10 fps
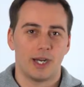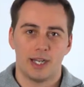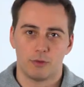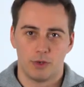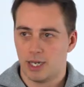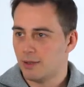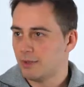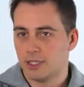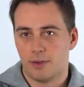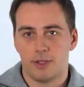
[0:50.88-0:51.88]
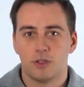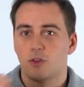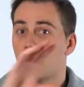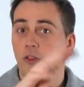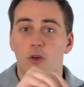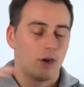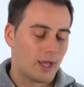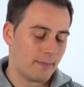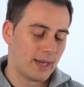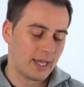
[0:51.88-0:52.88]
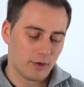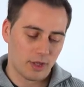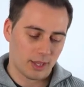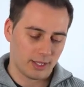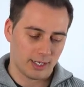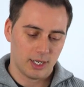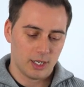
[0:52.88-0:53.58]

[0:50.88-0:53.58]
natural, básicamente tocándolo con las manos, etc.